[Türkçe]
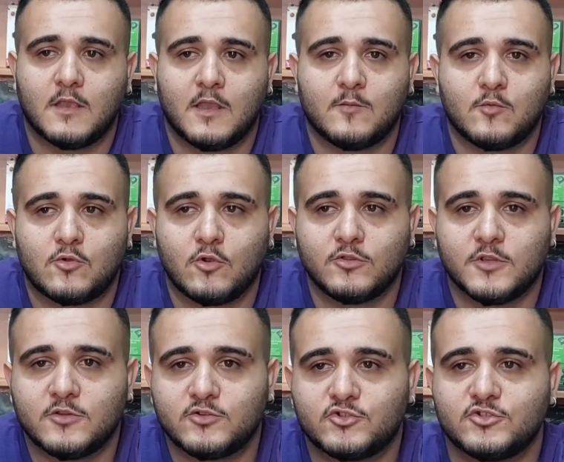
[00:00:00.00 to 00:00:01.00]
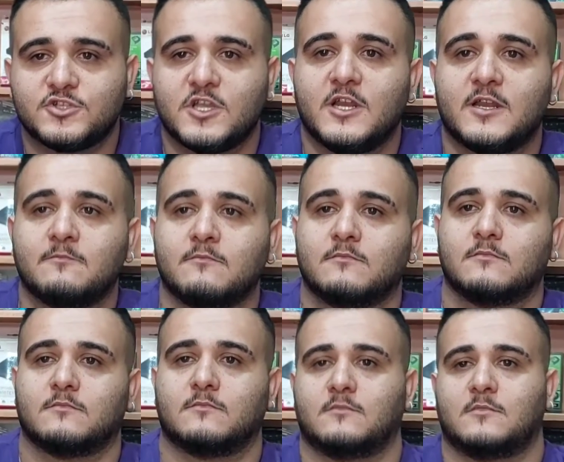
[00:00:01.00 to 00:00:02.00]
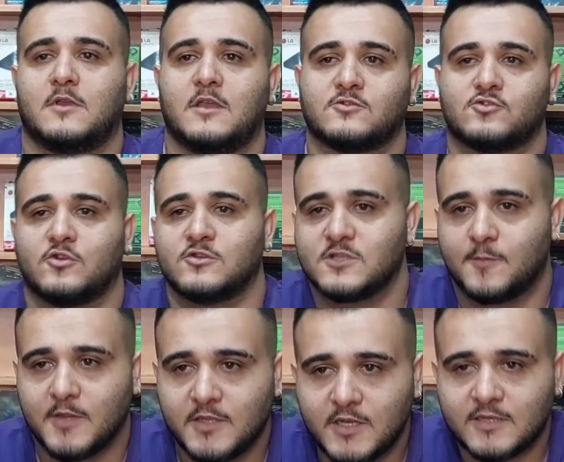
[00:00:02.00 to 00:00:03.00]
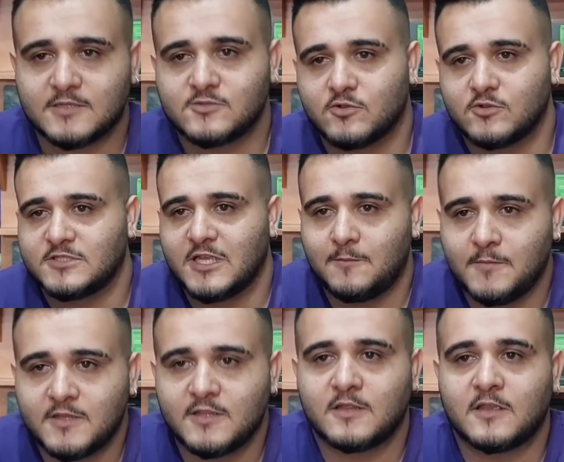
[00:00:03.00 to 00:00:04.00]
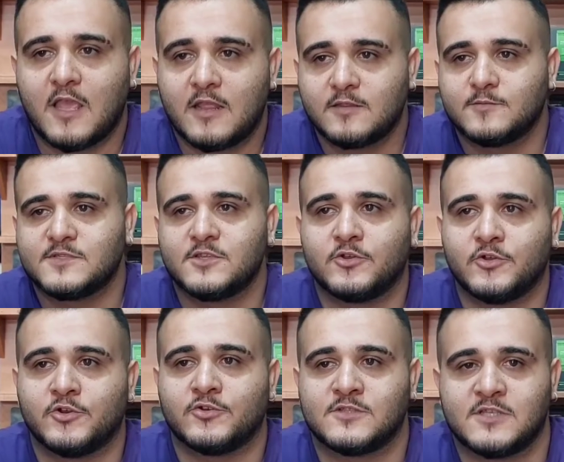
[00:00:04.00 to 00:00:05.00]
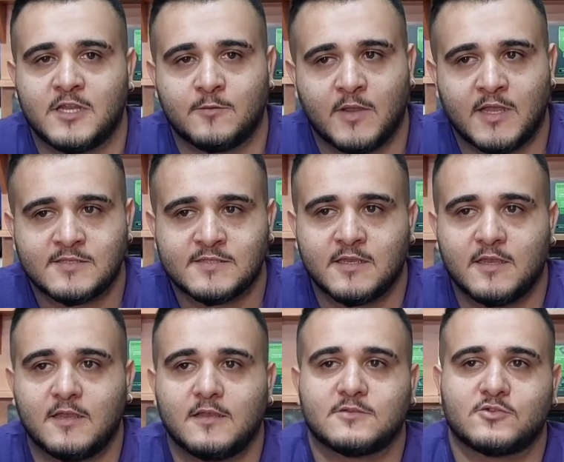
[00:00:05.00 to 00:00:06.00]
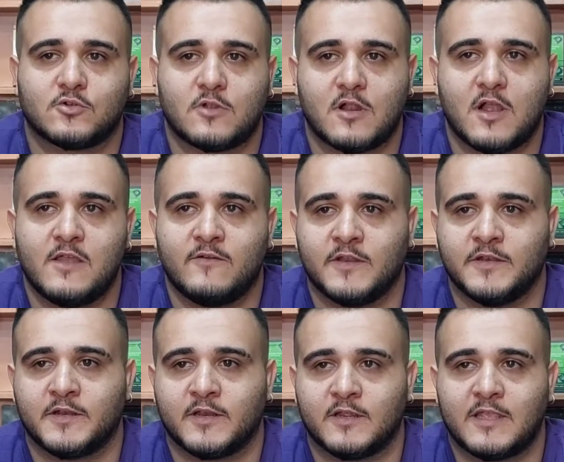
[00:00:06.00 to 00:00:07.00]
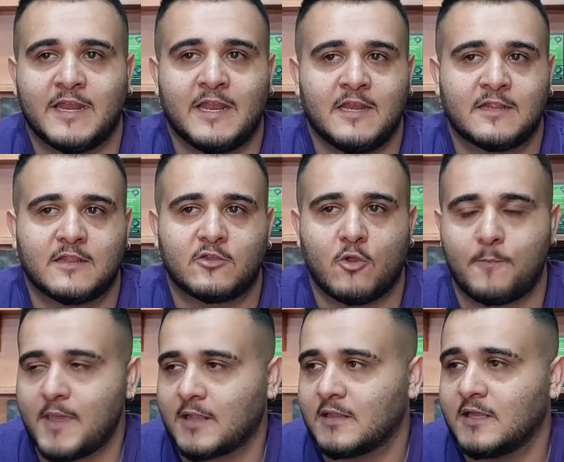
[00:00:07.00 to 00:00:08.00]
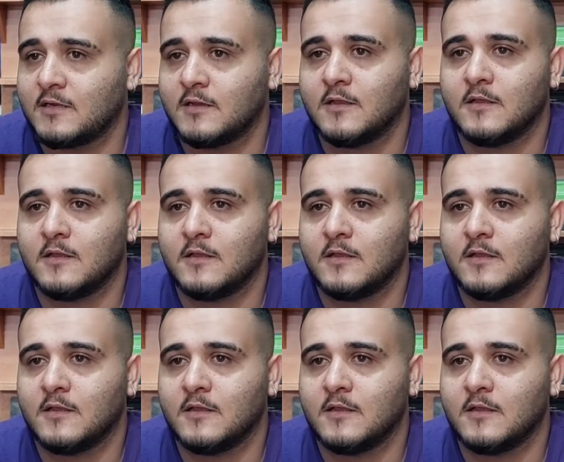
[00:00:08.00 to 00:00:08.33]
Yani bu konuda düşüncelerim son zamanlarda sosyal medyada kendimiz de görüyoruz. Yani bazı sokak hayvanları, genellikle köpekler